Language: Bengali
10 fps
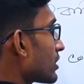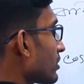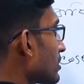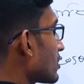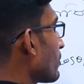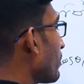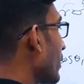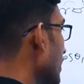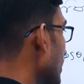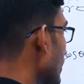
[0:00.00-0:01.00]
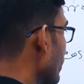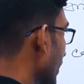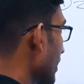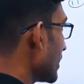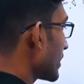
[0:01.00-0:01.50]
জিরো পয়েন্ট
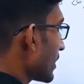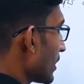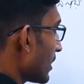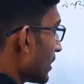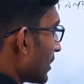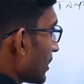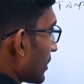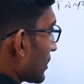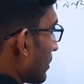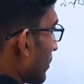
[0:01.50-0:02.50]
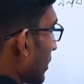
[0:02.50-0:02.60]
এইট তার মানে